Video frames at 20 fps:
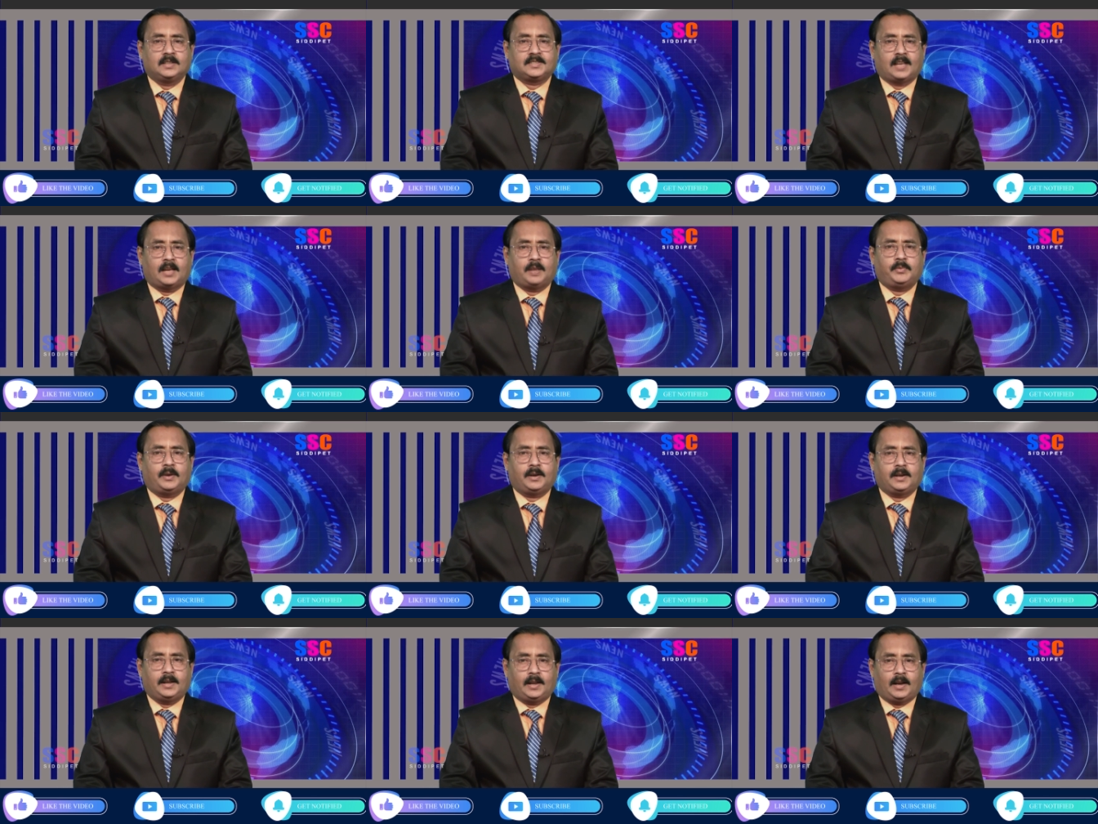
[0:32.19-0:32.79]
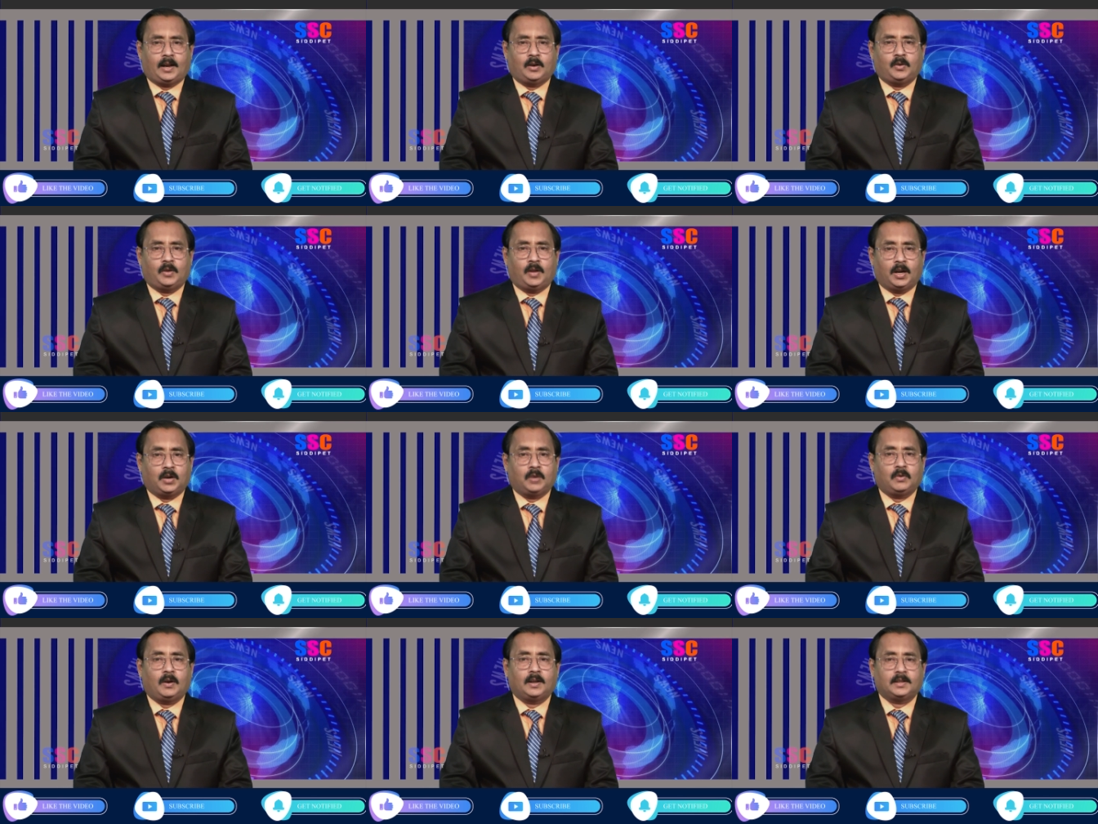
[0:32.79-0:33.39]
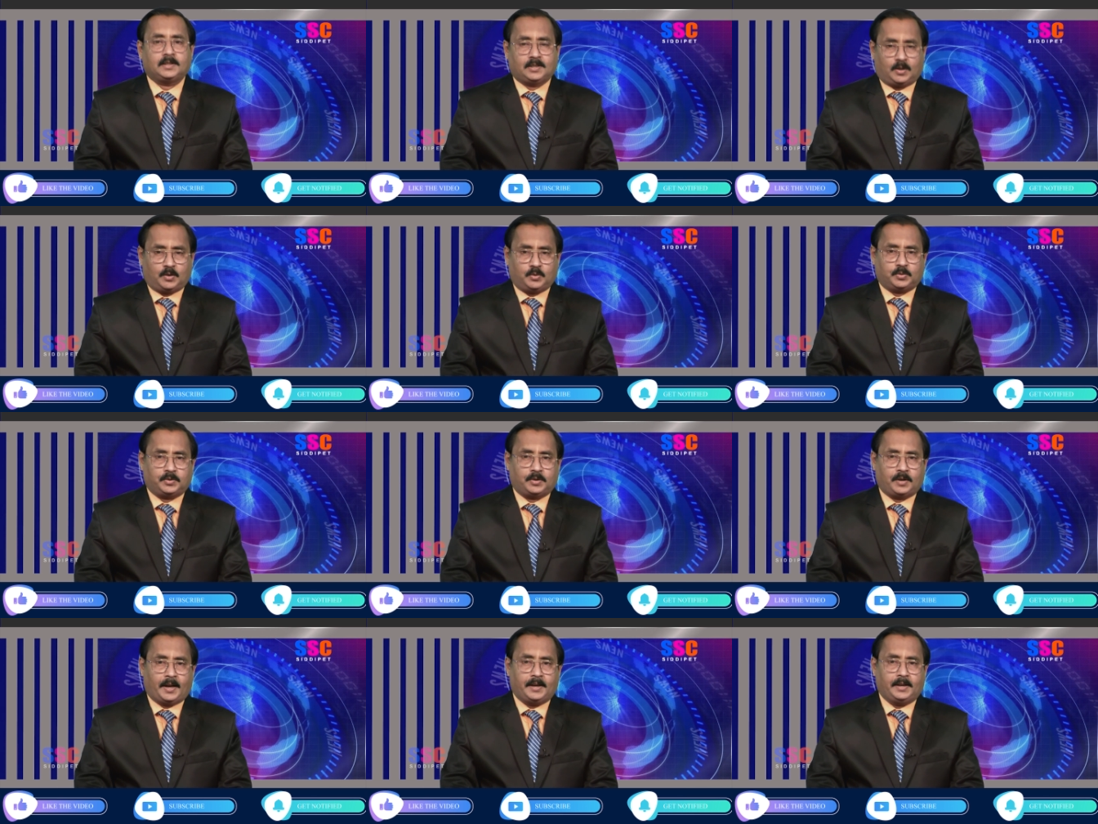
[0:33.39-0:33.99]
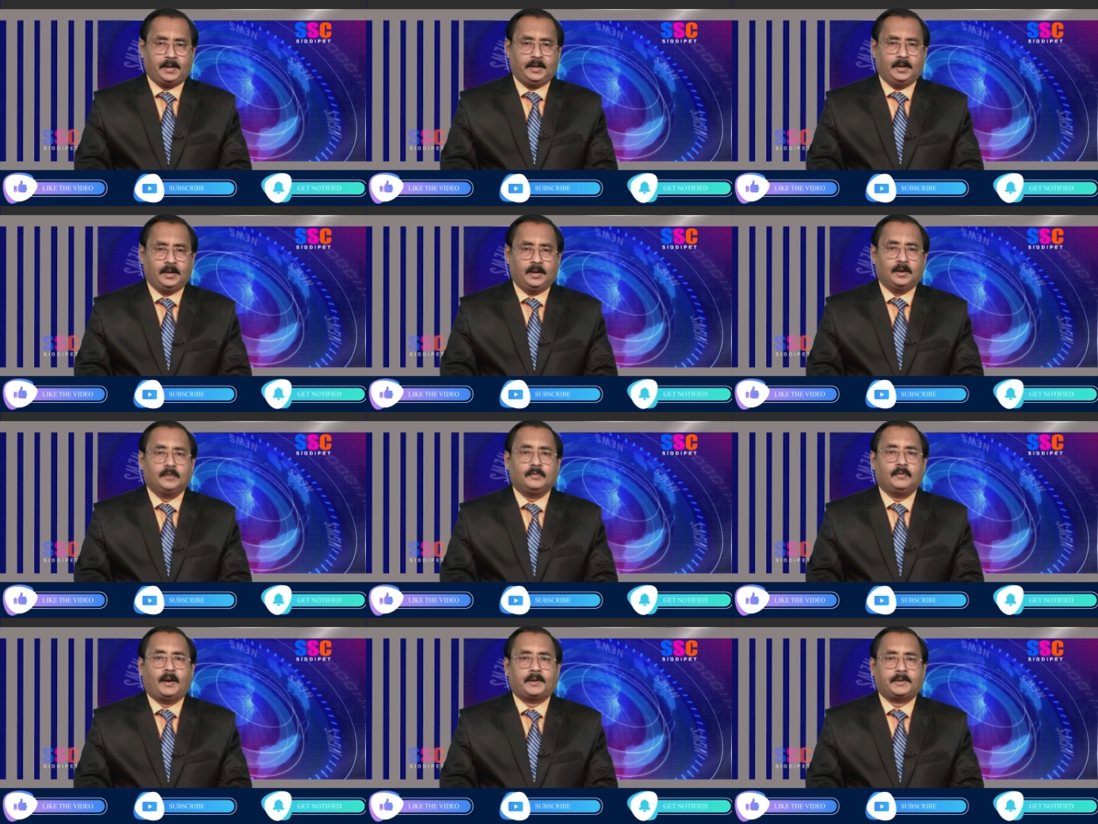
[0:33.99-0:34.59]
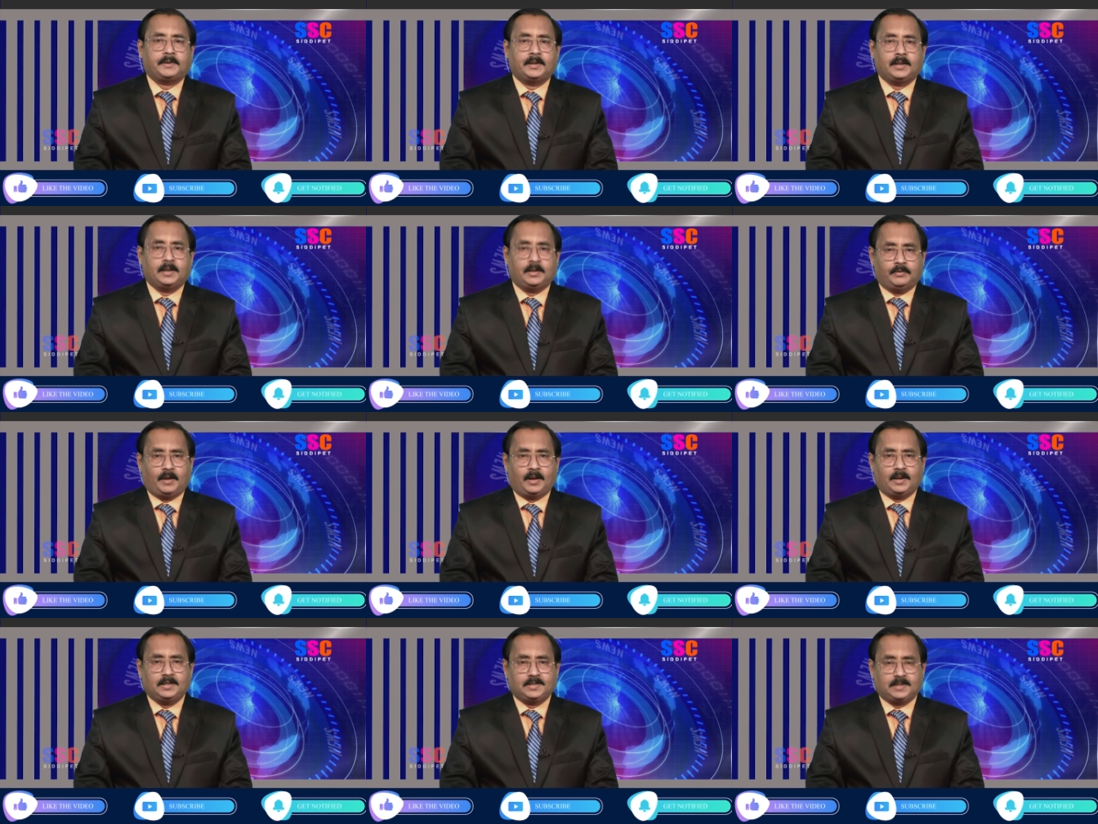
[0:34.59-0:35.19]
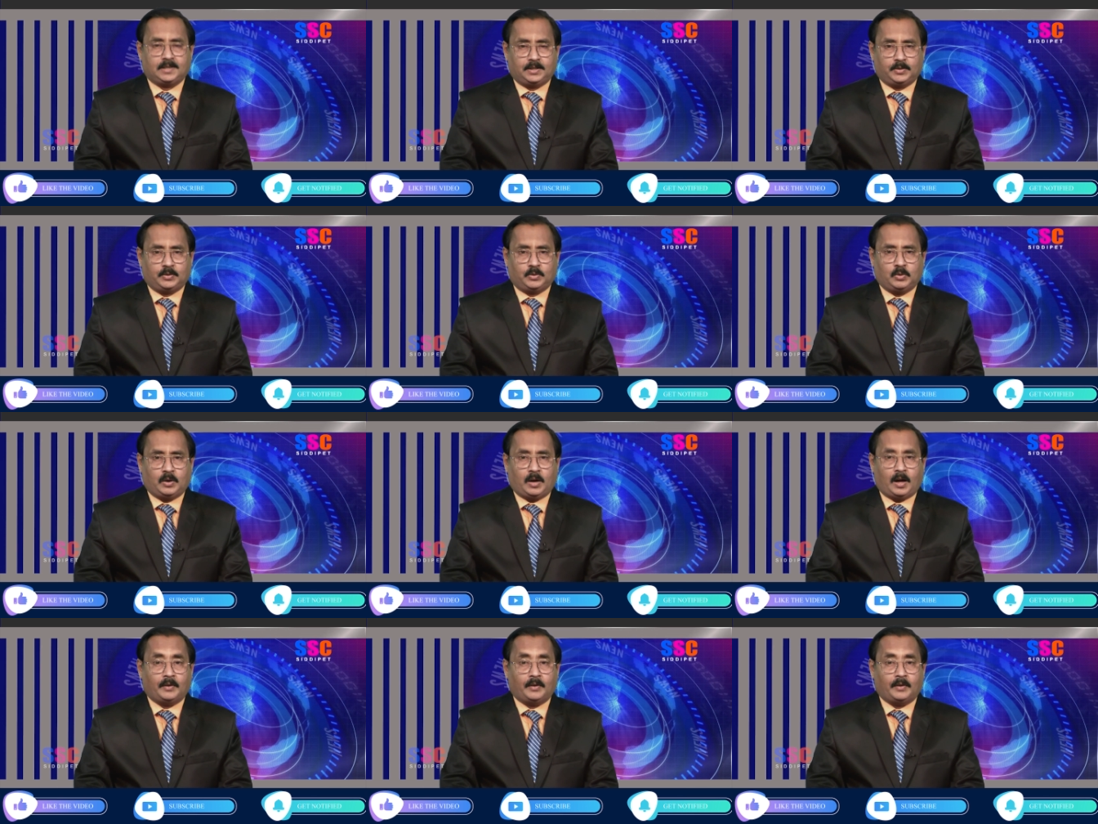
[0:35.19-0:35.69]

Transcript: సైబర్ నేరాలు ఎక్కువగా జరుగుతున్నాయని వాటిని నివారించేందుకు